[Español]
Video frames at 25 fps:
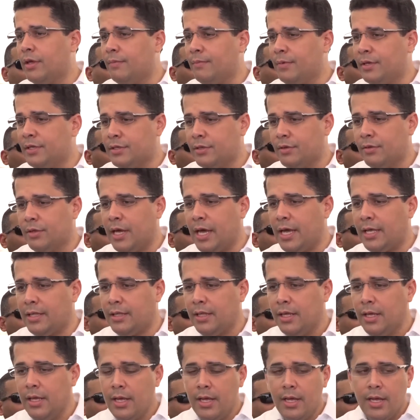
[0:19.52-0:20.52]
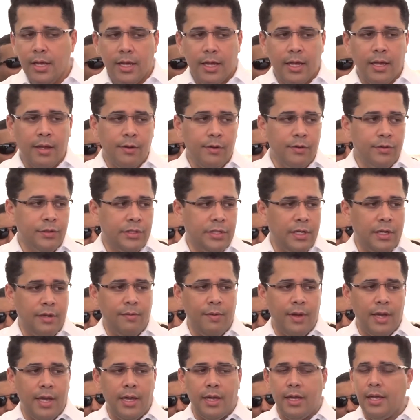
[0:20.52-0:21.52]
de mi ciudad.
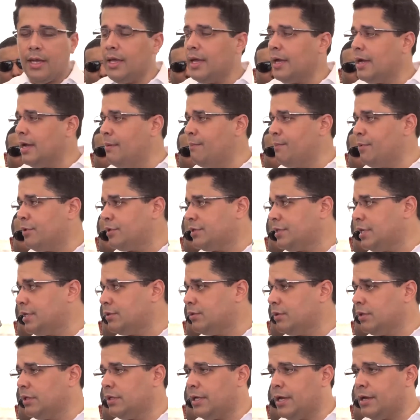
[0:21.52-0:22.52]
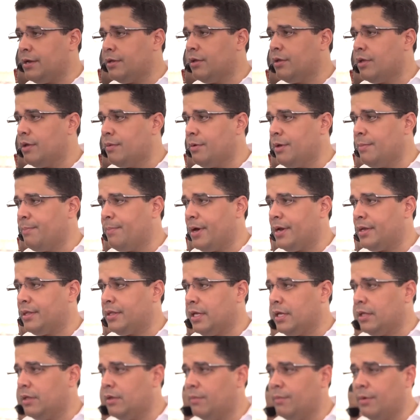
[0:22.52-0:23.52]
Inclusive en el proceso interno de mi
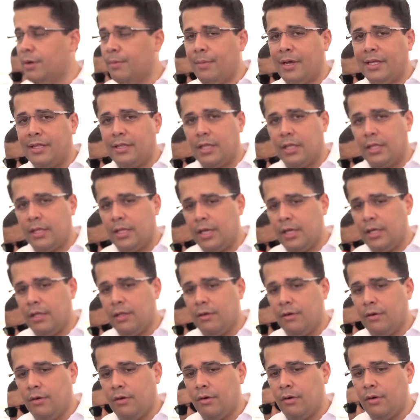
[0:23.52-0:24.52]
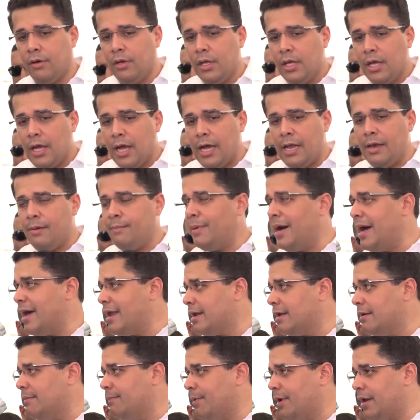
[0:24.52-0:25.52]
partido me he mantenido al
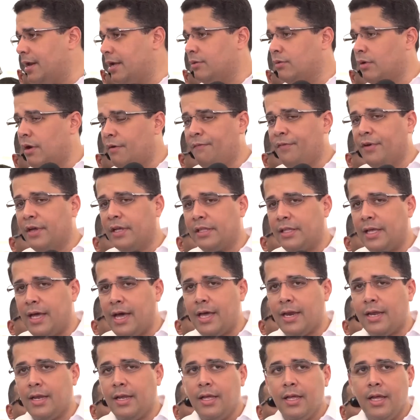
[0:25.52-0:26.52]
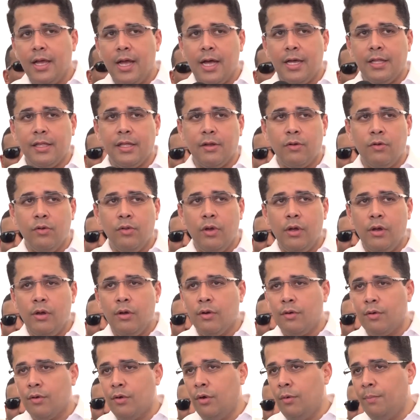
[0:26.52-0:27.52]
margen para no afectar a ninguno de
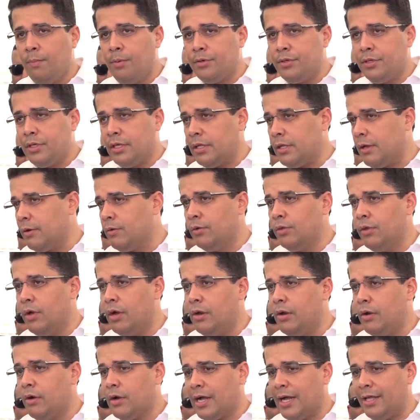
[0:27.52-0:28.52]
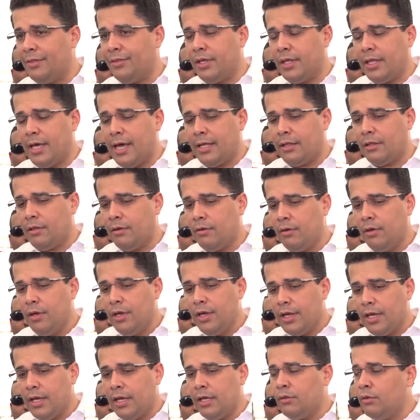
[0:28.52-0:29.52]
los grupos ni ninguno de los candidatos
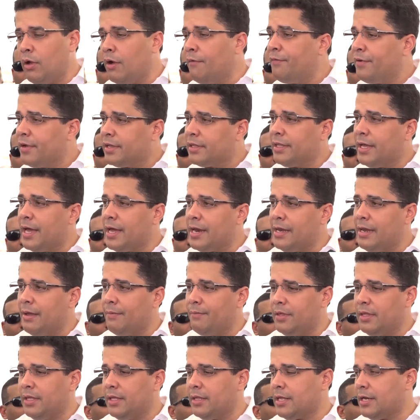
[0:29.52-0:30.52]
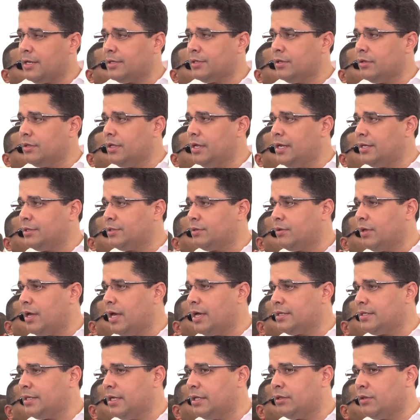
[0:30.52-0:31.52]
y no afectar la administración de la ciudad
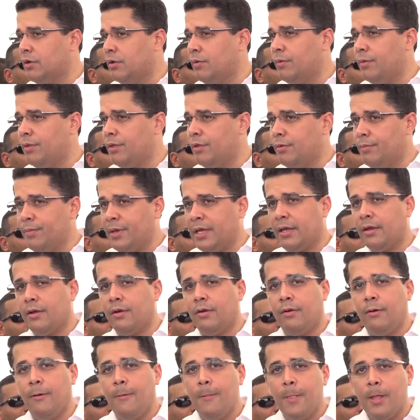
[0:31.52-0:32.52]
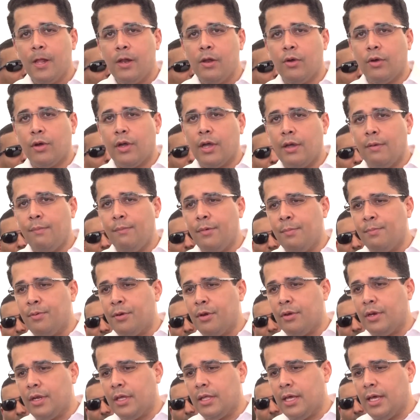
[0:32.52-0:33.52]
de Santo Domingo, lo que es mi
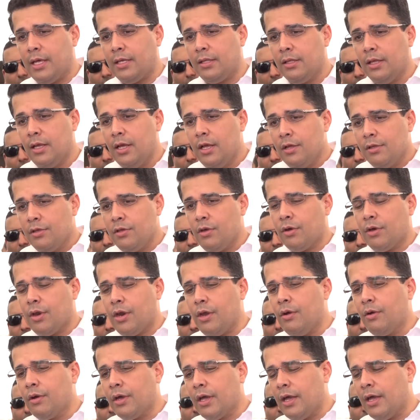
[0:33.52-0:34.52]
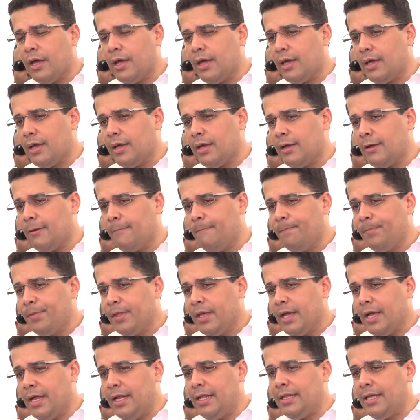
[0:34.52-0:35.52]
prioridad. Yo creo que
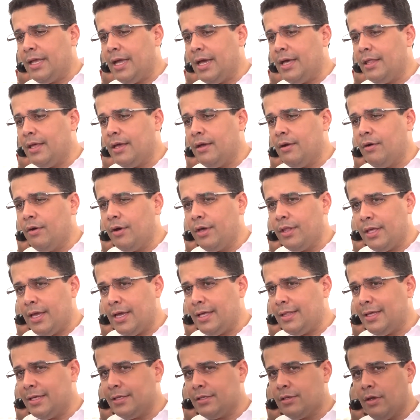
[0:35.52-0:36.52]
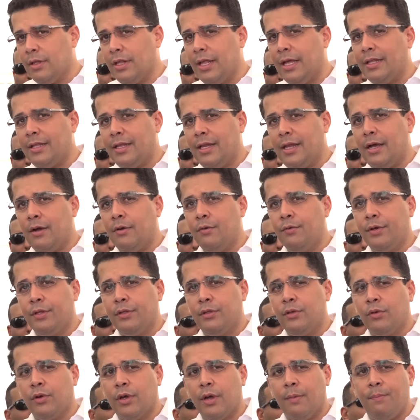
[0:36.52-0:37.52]
el día de hoy, Día Nacional de la
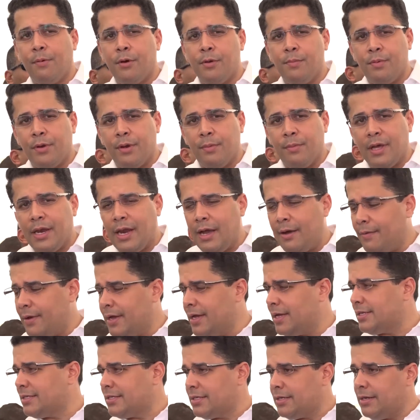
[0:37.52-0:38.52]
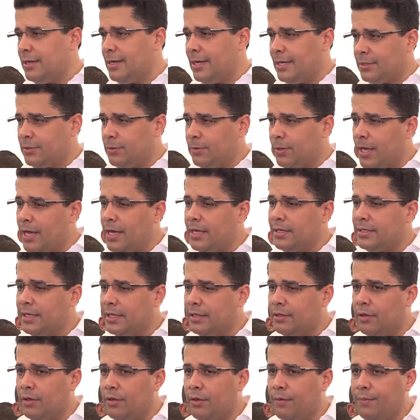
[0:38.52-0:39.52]
Juventud, que por primera vez la ciudad de
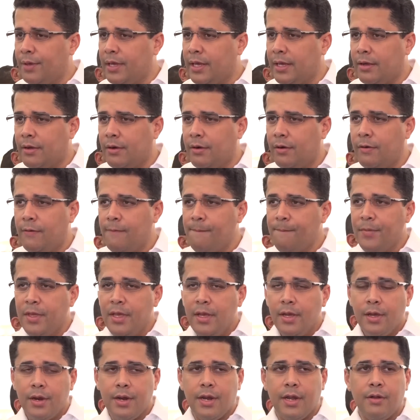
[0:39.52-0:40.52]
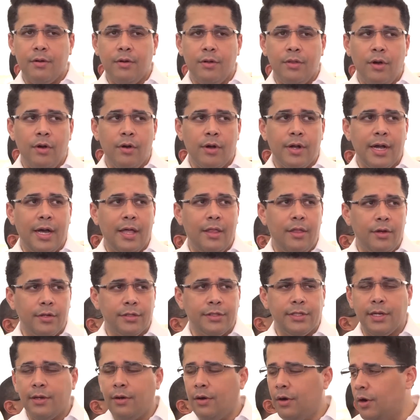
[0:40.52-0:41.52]
Santo Domingo reconozca a
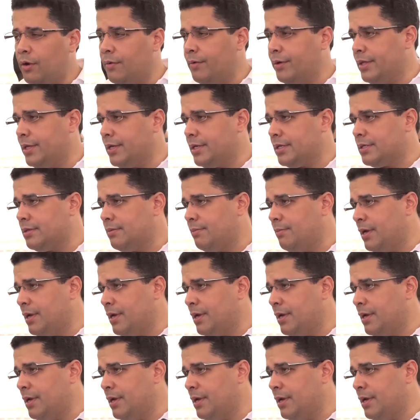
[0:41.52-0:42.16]
12 jóvenes